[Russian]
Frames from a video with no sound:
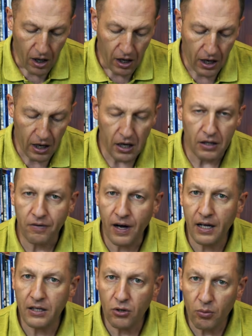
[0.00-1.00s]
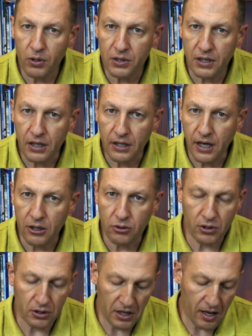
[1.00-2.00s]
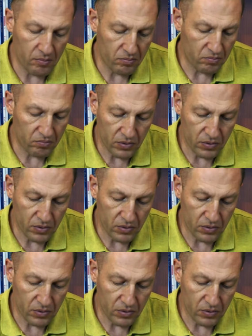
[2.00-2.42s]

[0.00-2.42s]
И два эти образа кажутся нам